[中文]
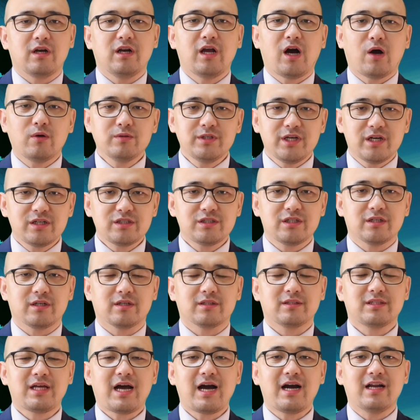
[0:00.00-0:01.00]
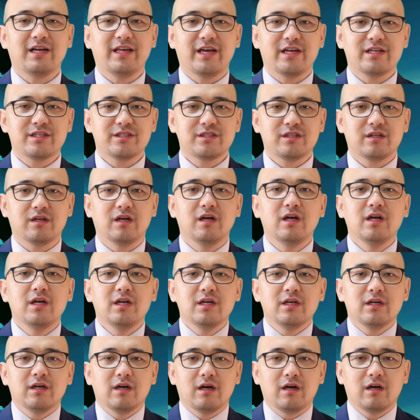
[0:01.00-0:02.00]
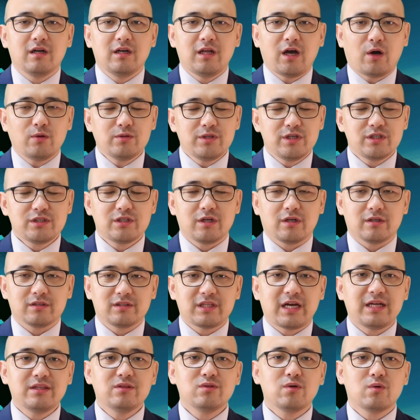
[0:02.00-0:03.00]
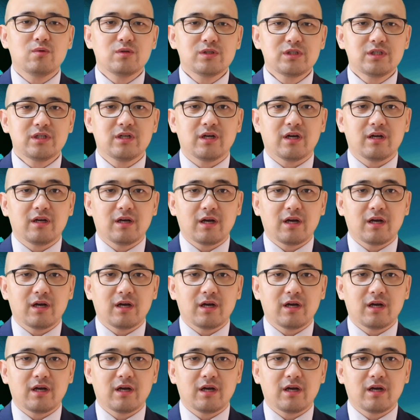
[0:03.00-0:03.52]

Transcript: 辽宁省大连市、呃辽宁省丹东市，